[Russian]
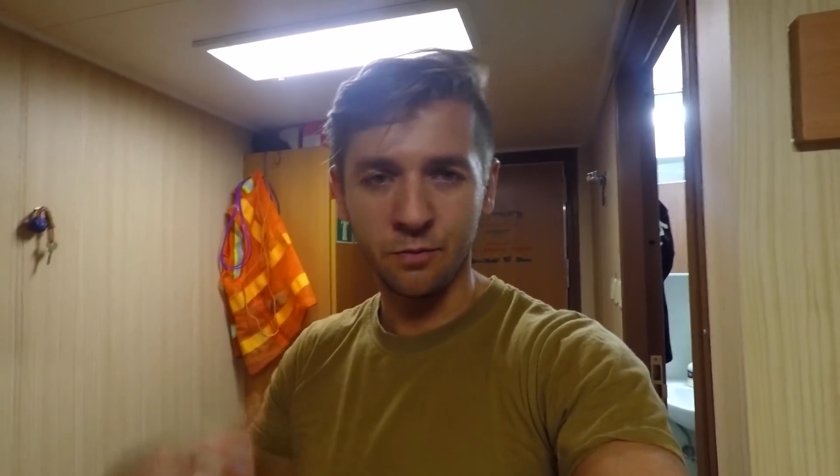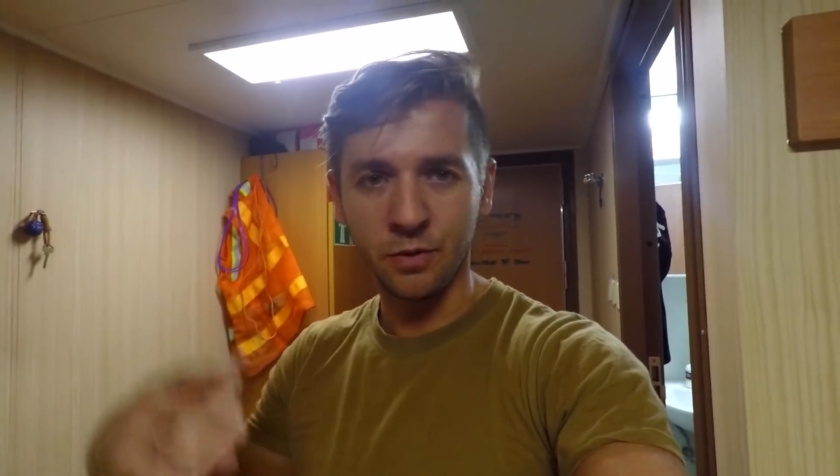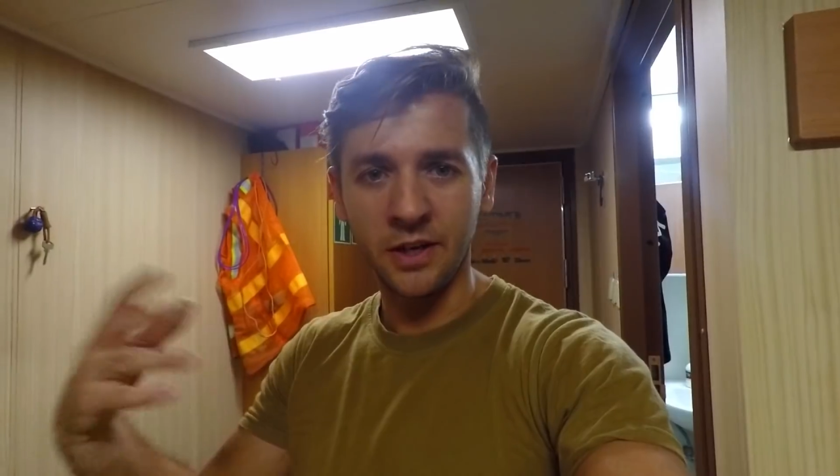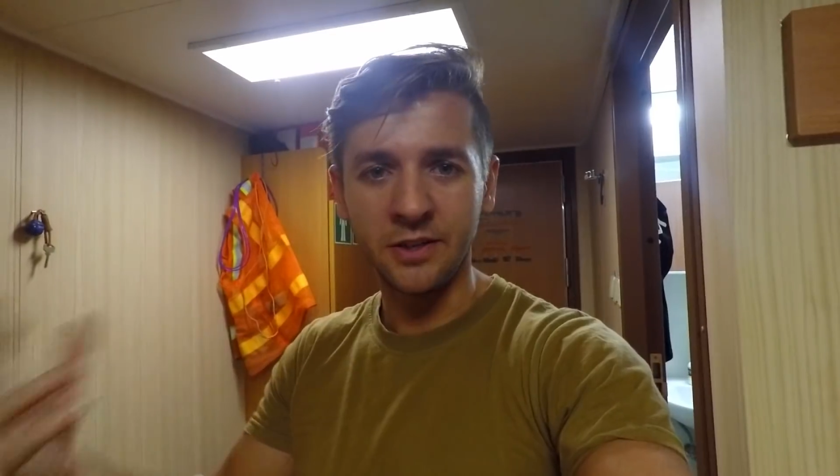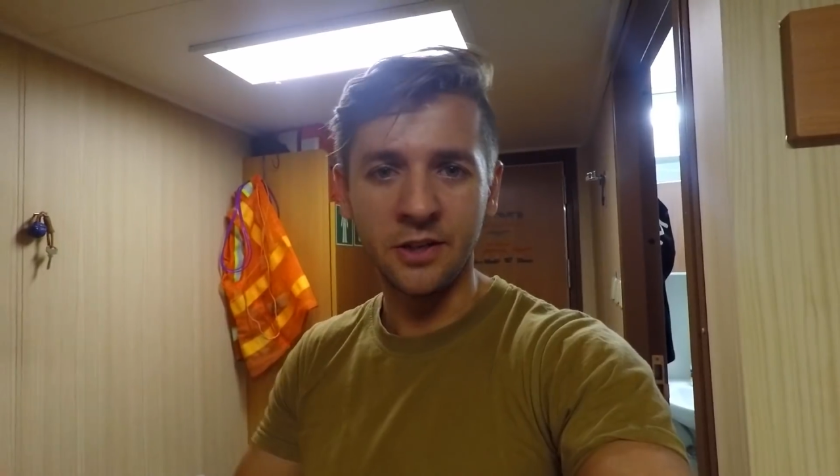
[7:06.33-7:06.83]

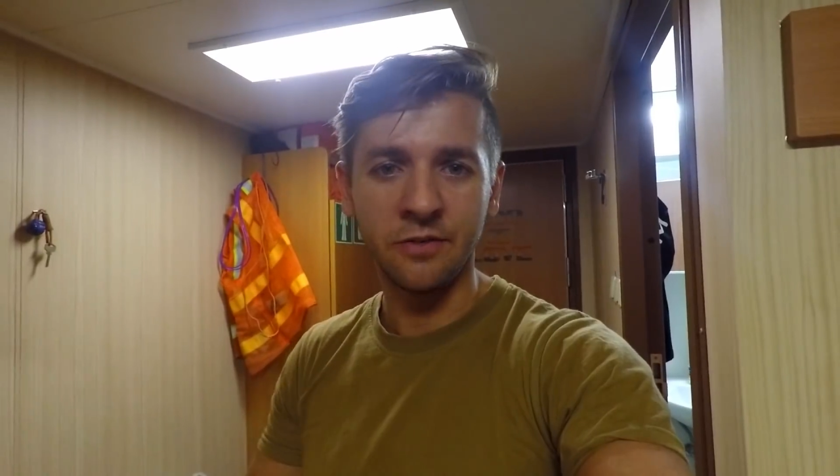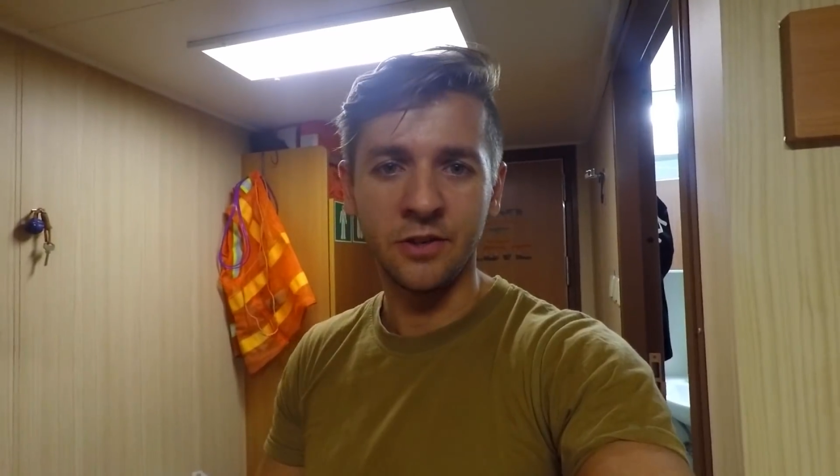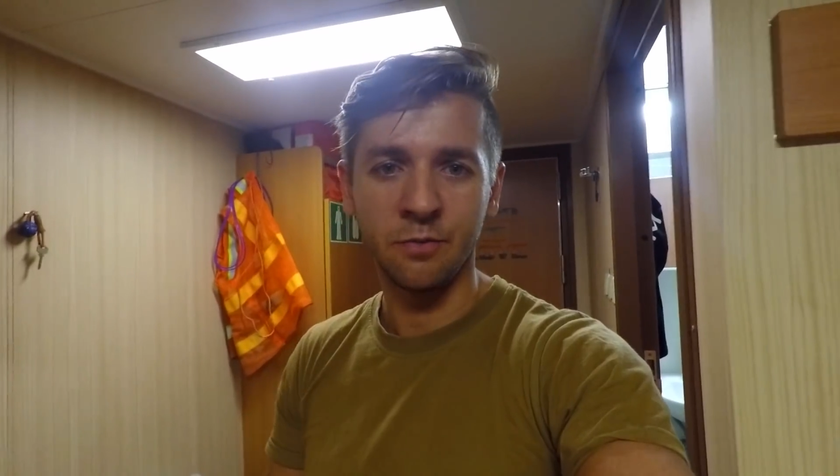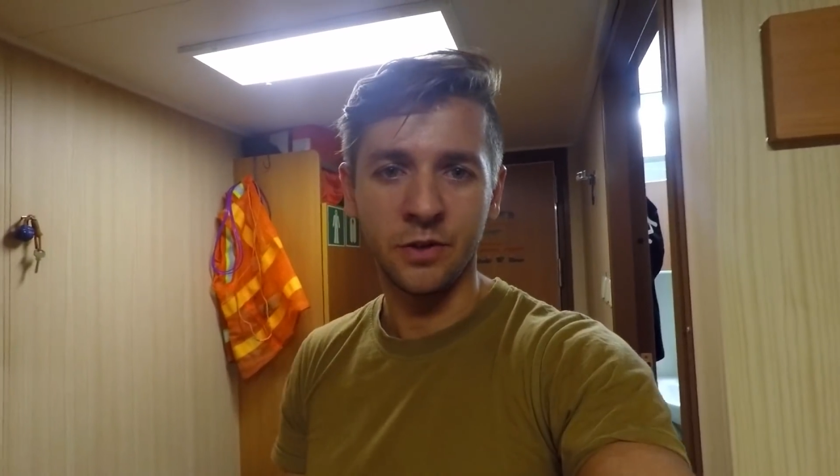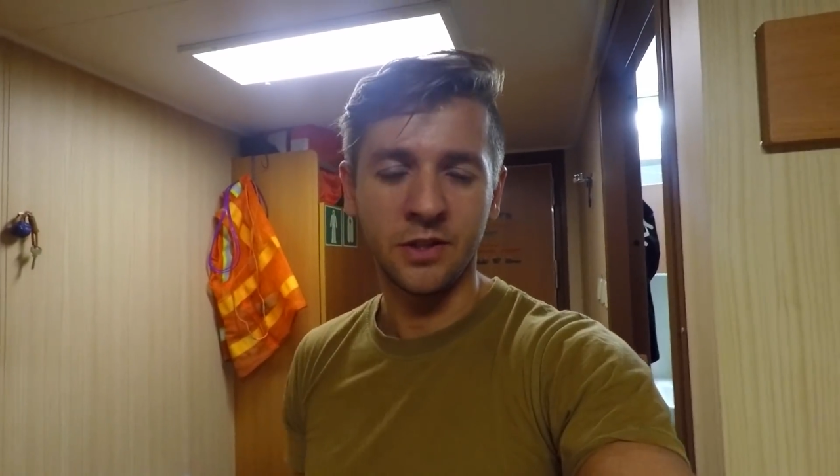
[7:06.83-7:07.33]

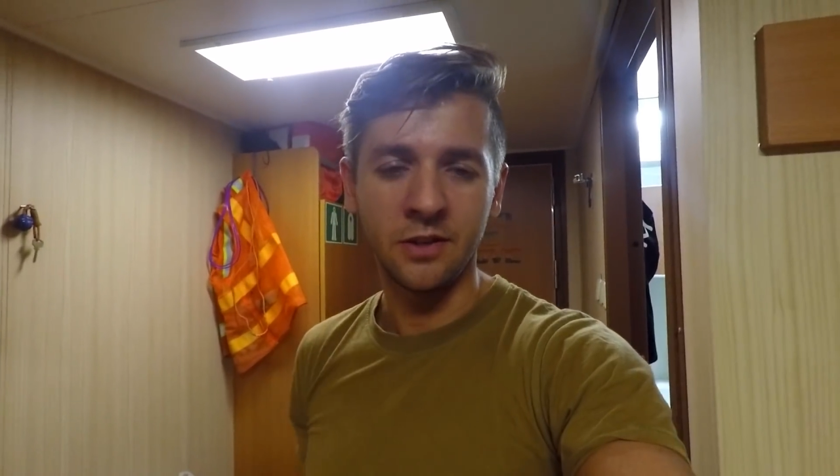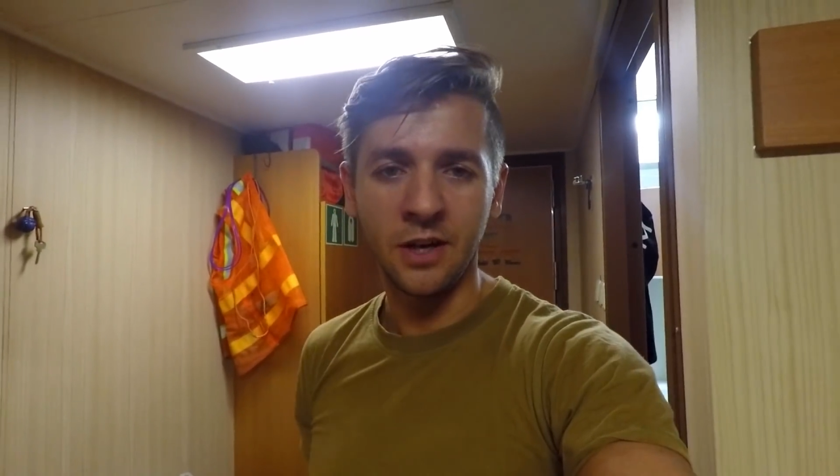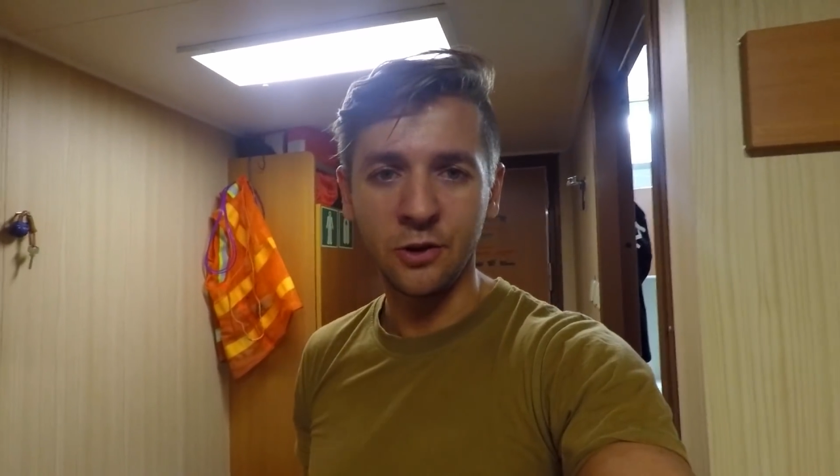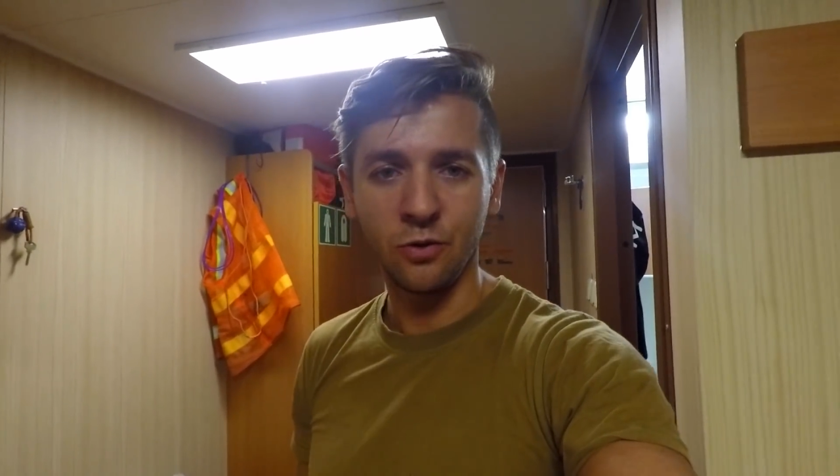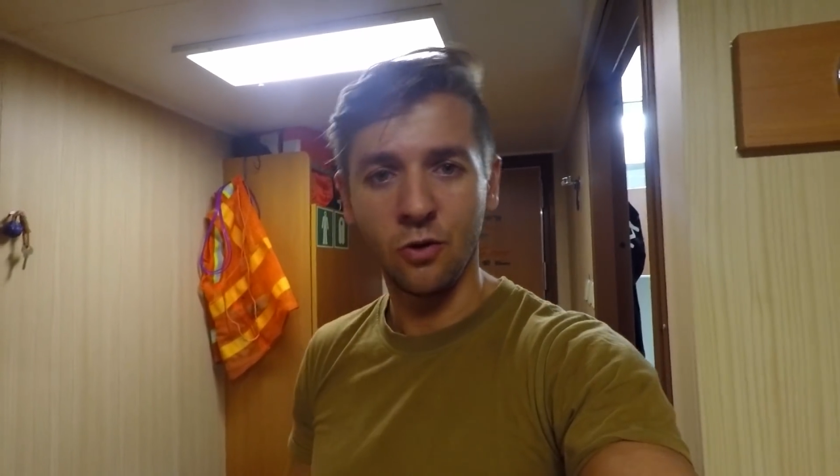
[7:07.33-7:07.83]
спроектированы по
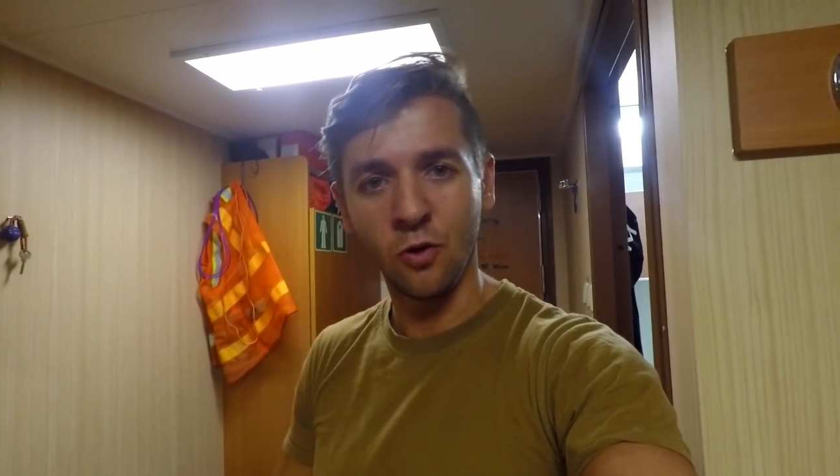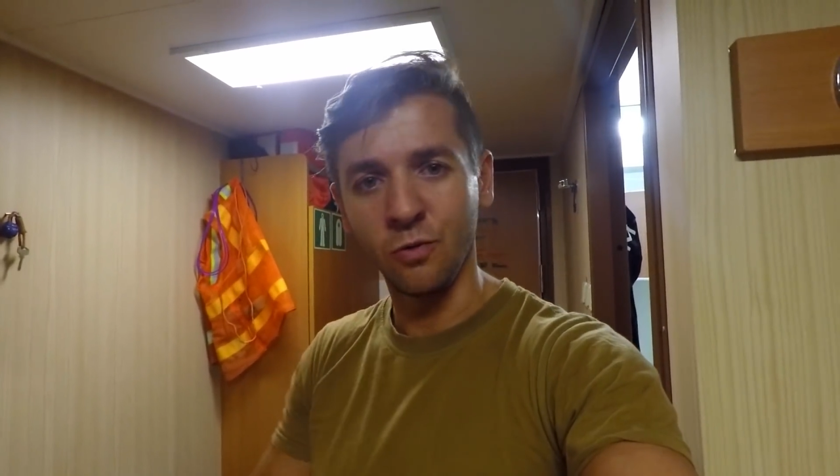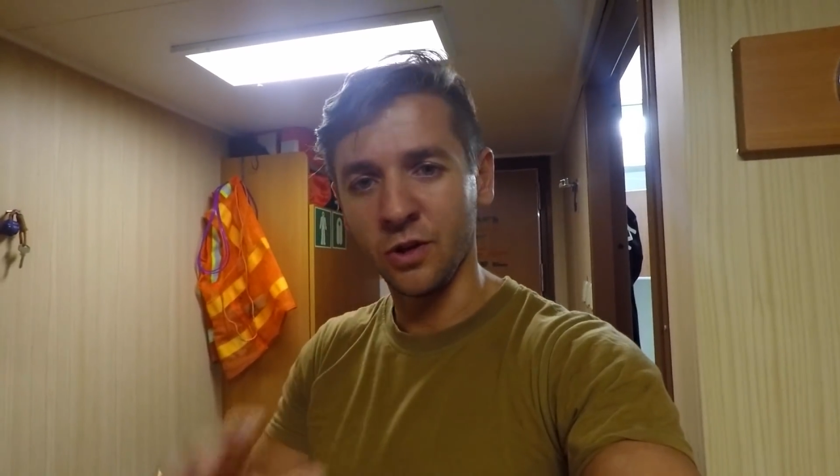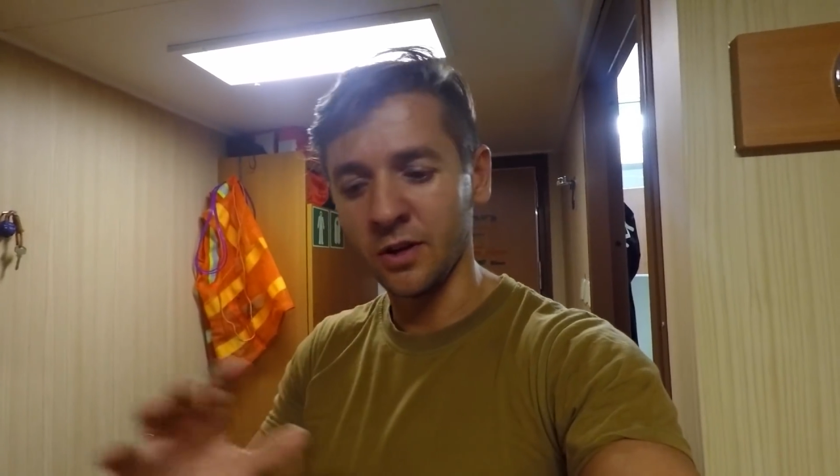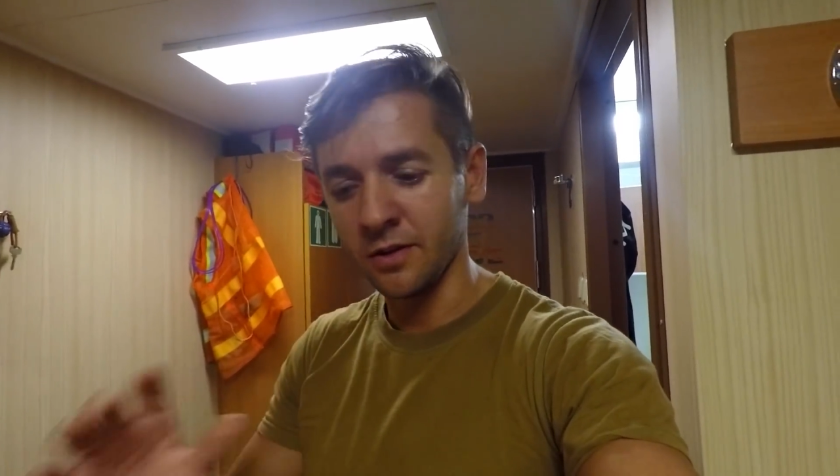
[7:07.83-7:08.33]
стандарту
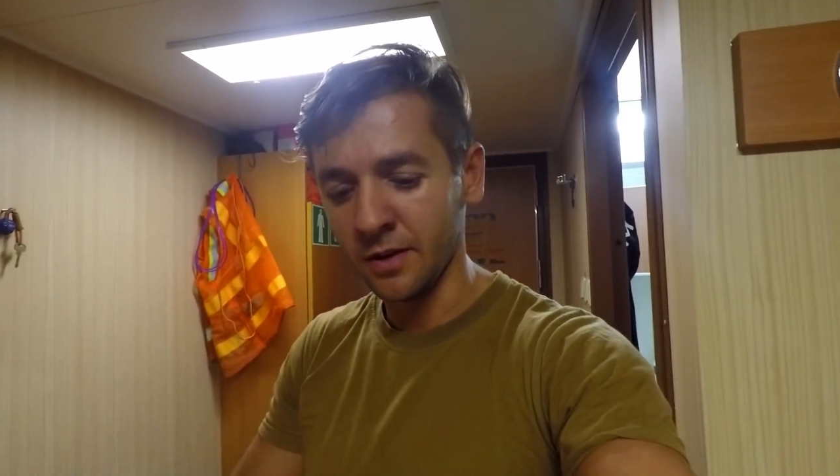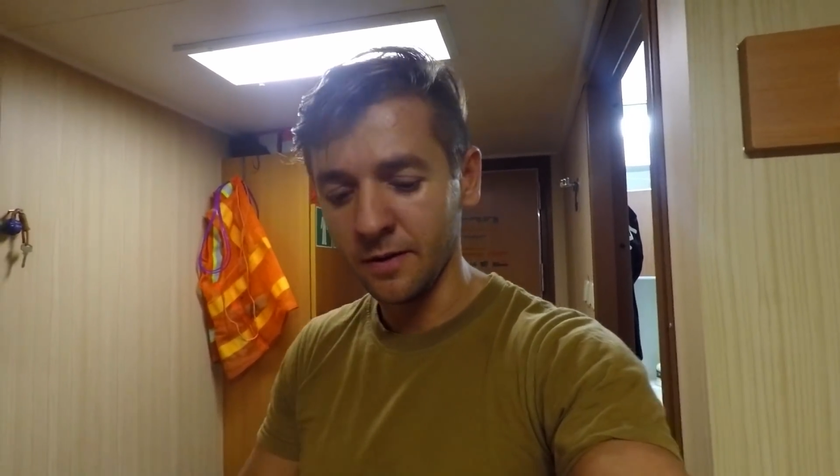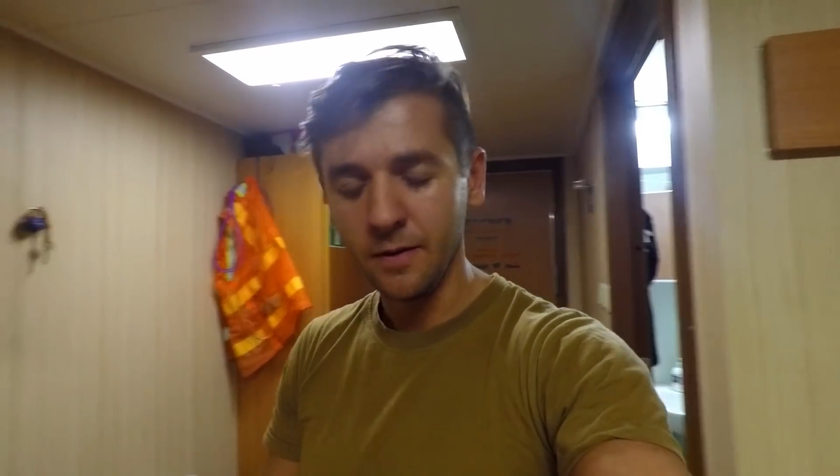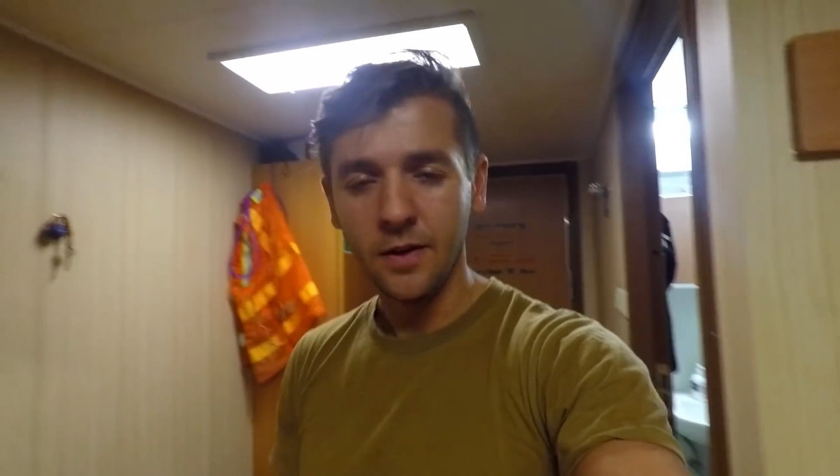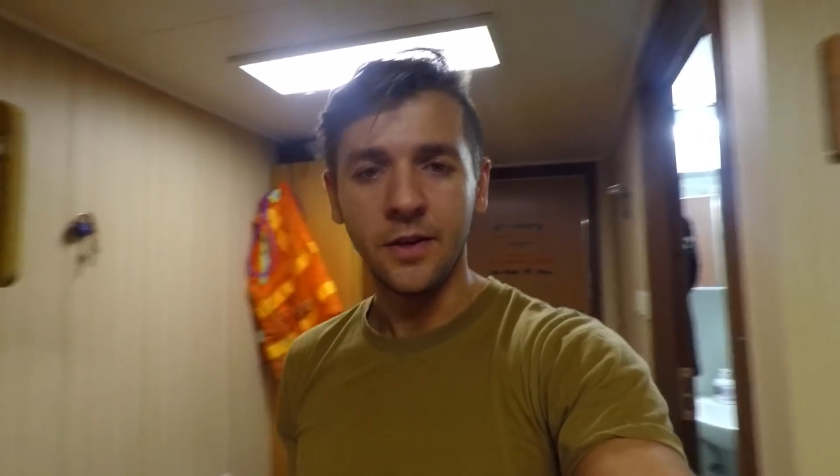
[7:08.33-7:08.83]
какому-то там, да,